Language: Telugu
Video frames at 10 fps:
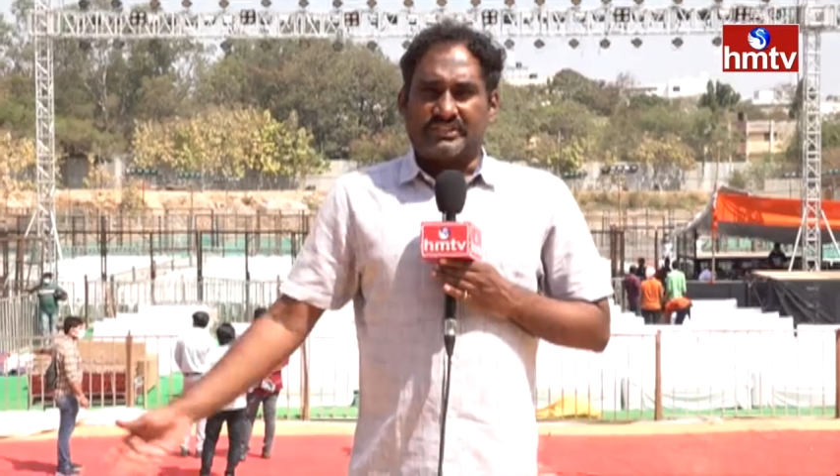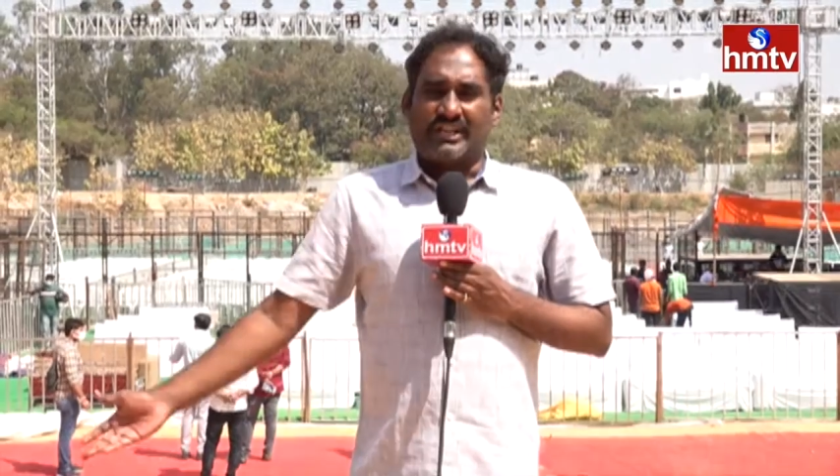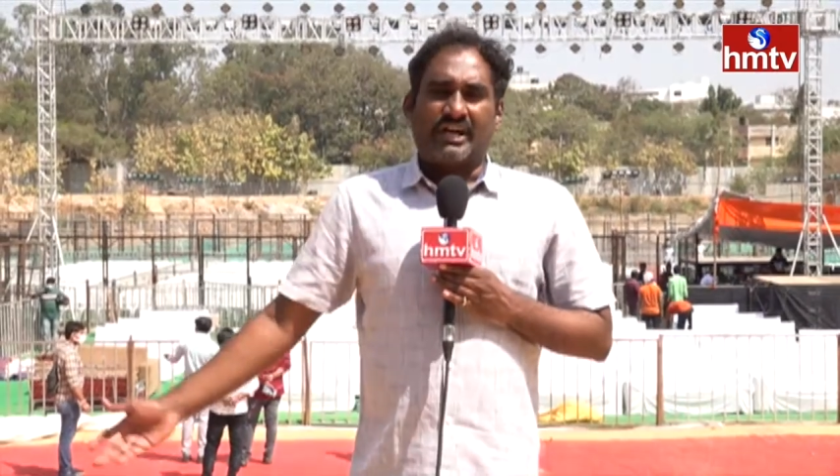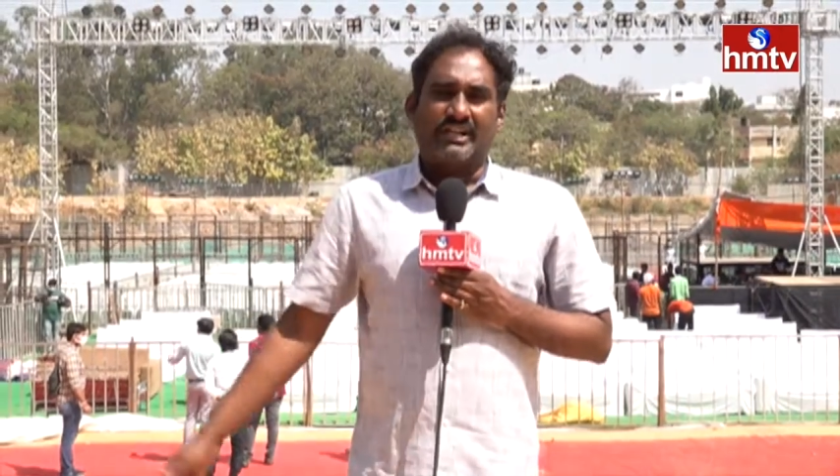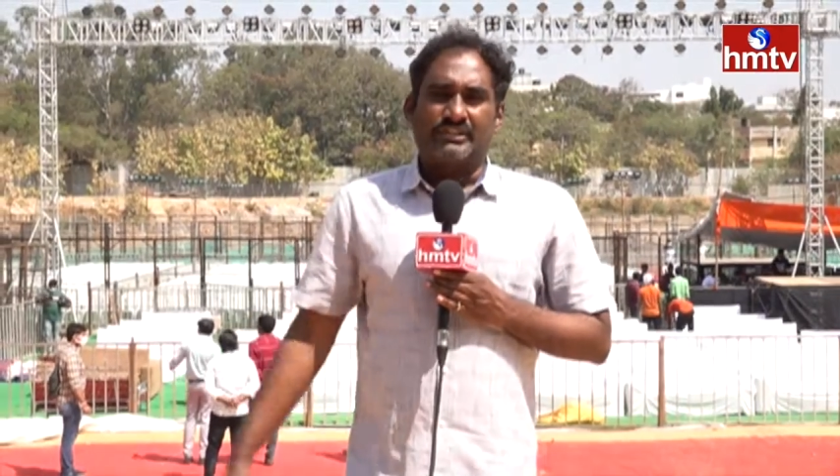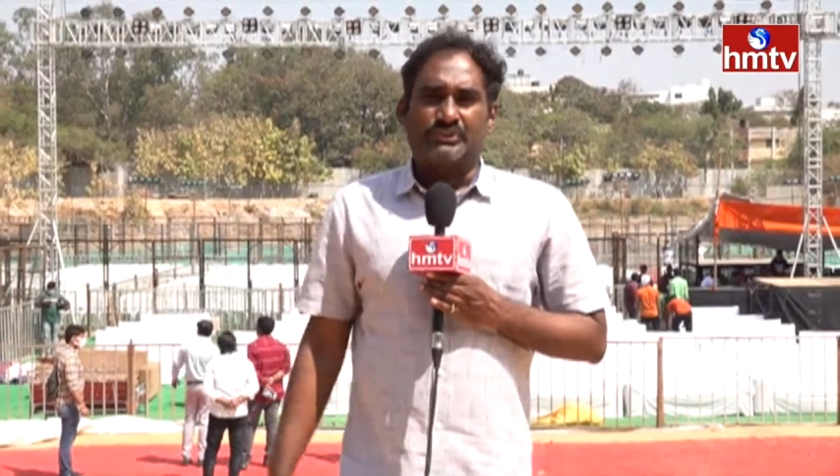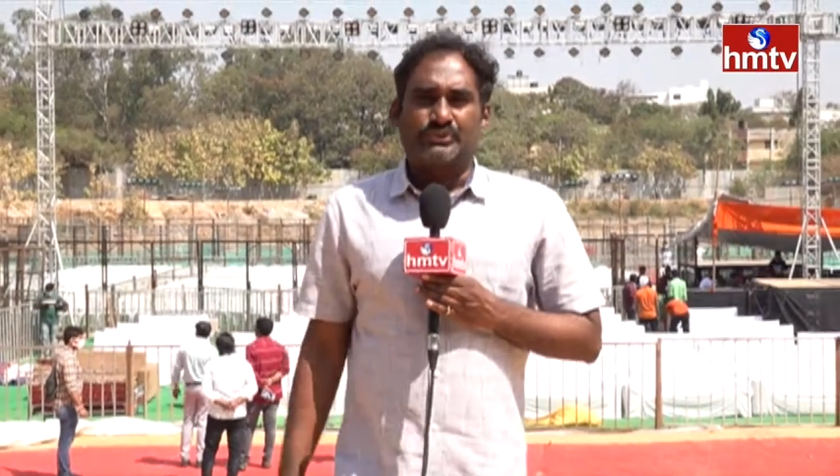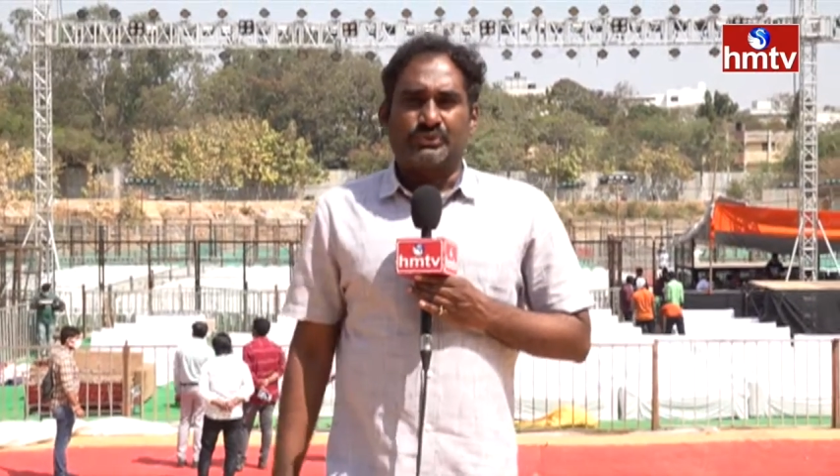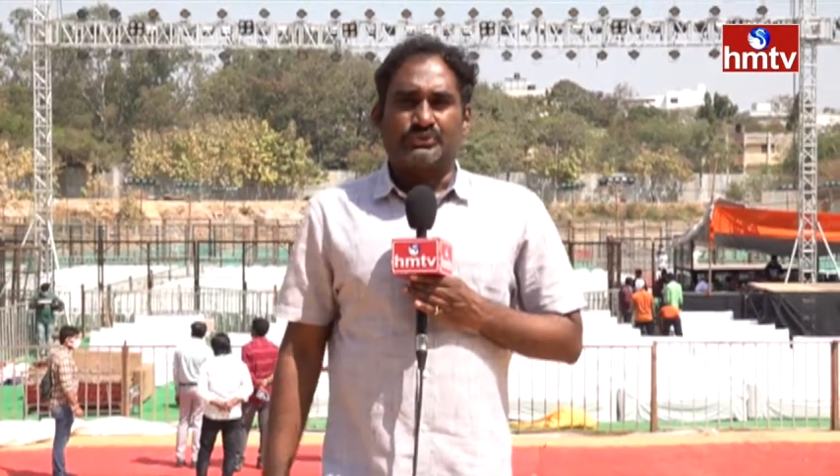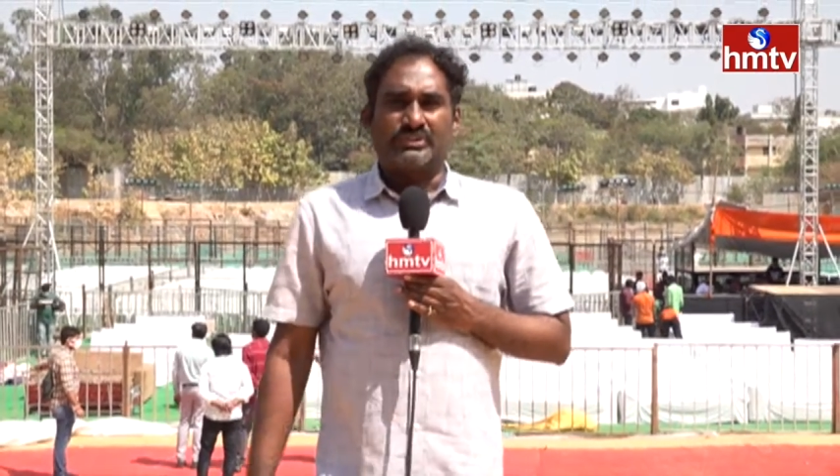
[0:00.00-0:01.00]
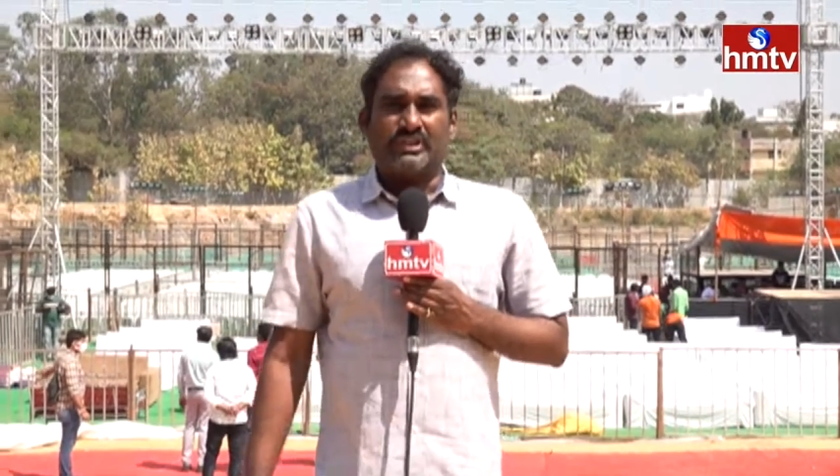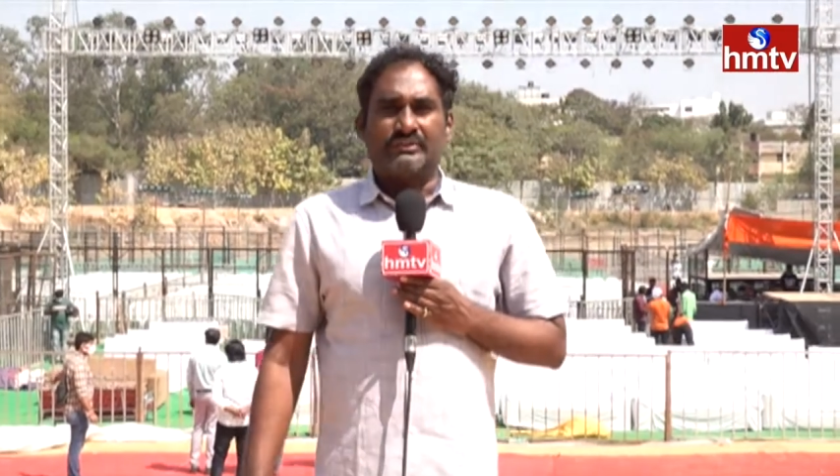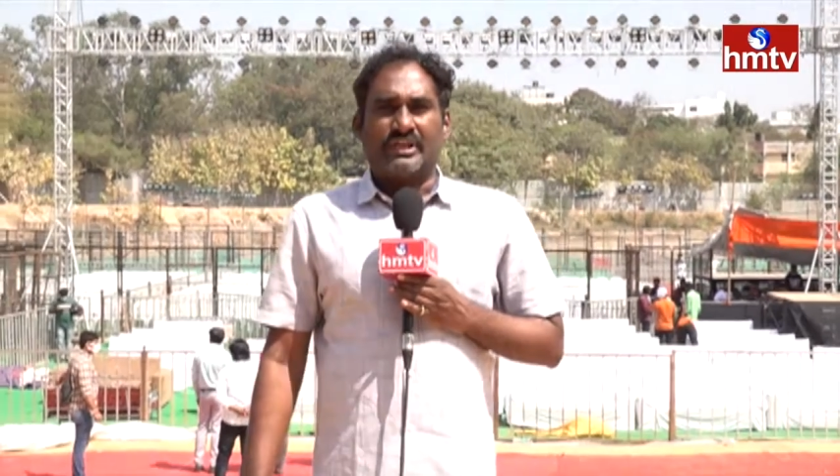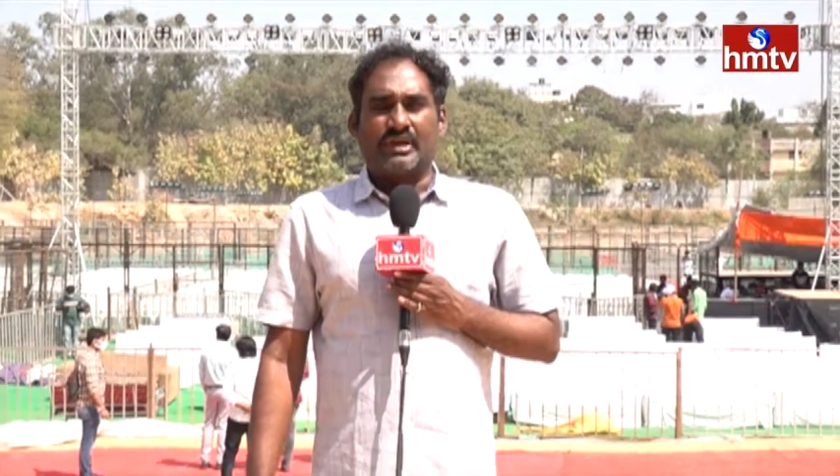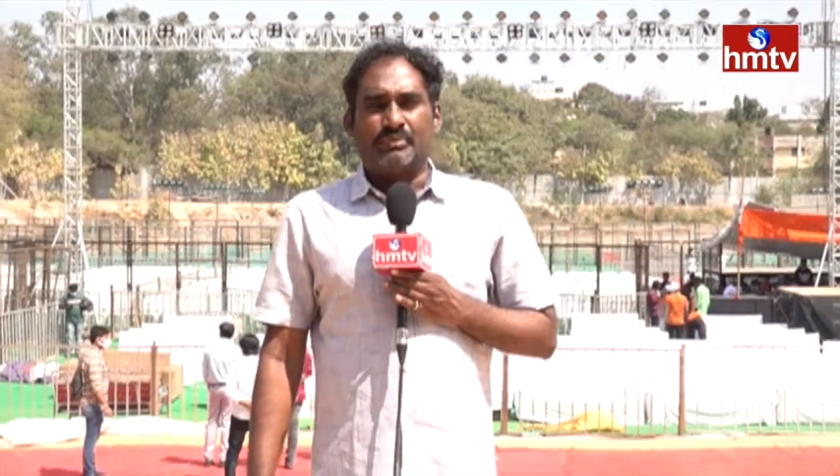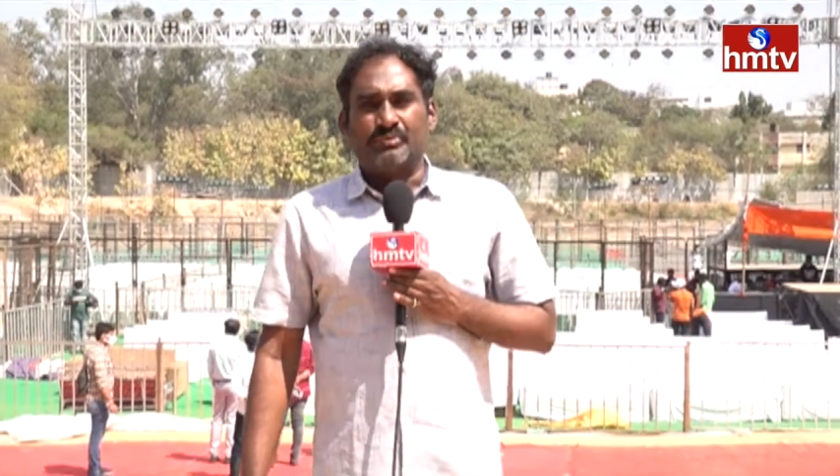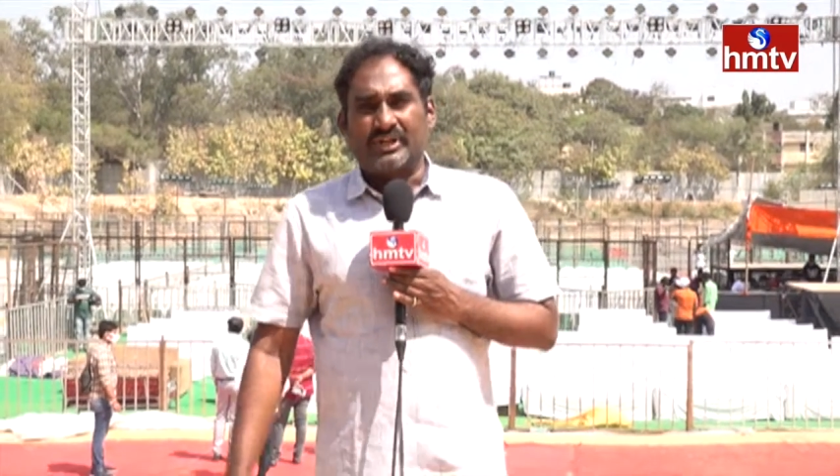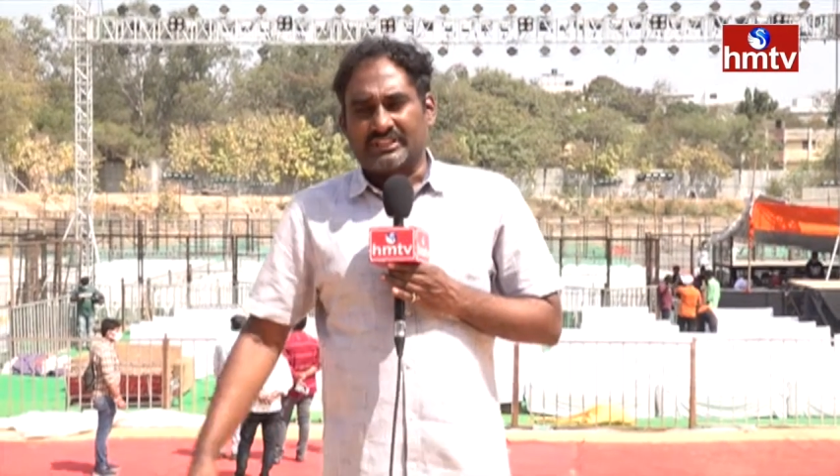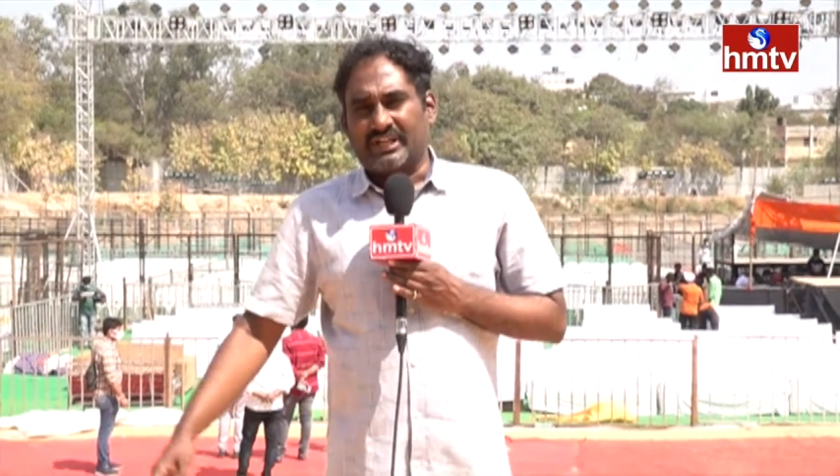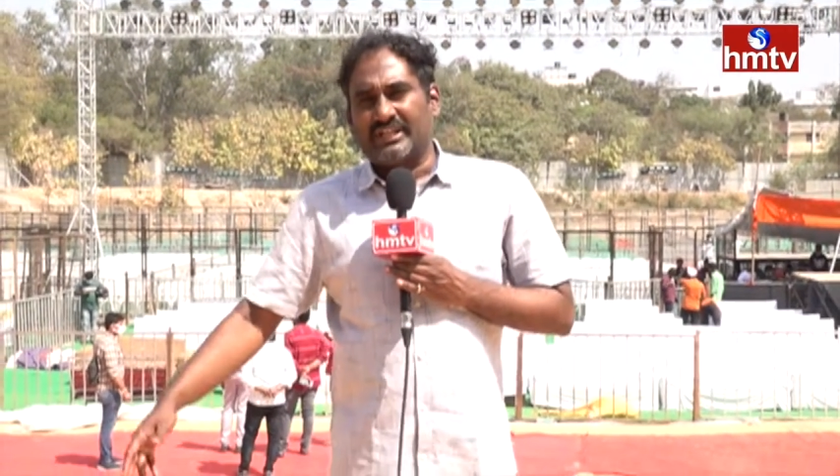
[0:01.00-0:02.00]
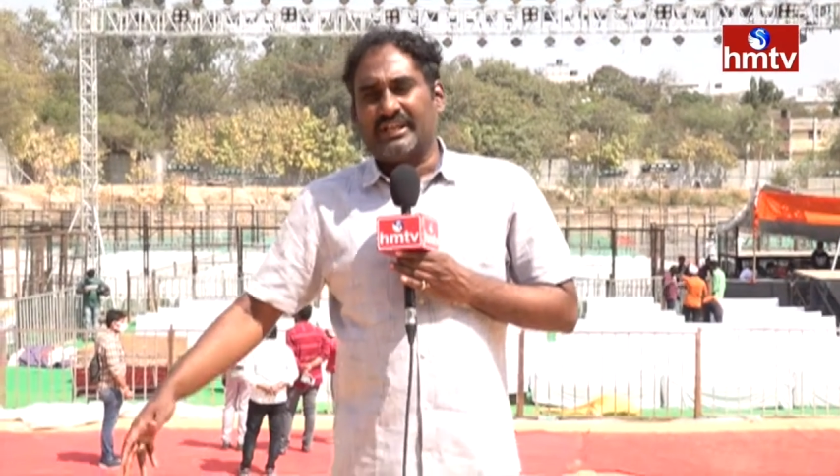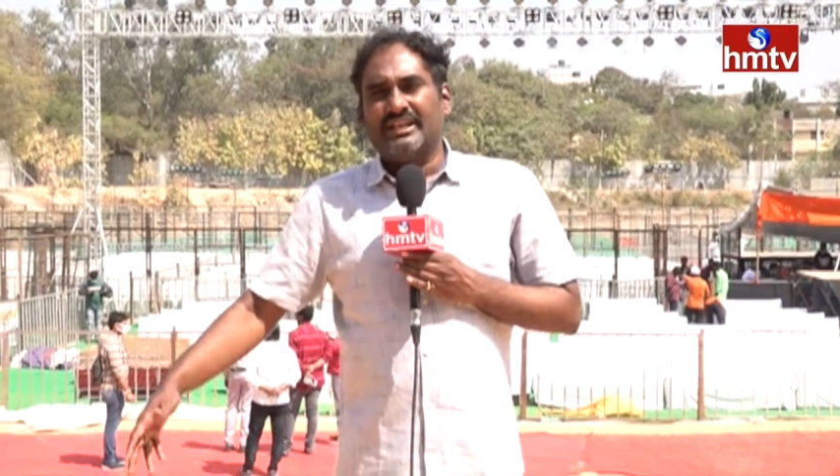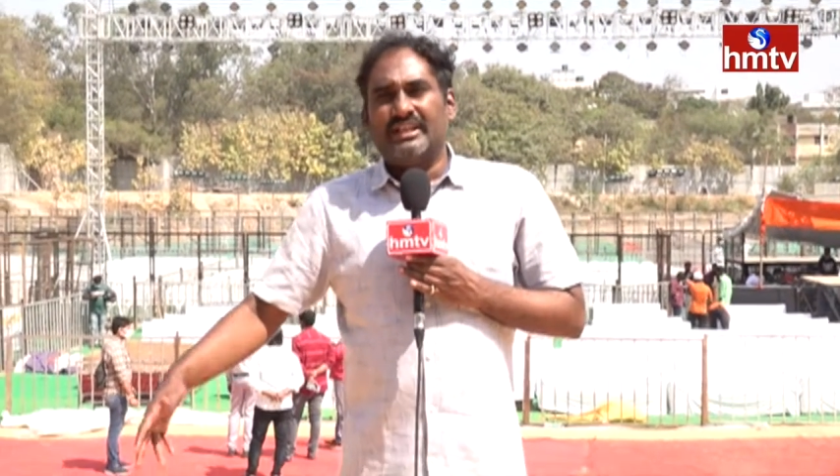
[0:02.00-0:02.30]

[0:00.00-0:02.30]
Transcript: సన్నాహాలు చేస్తూ వస్తున్నారు దాదాపు మిగతా అంటే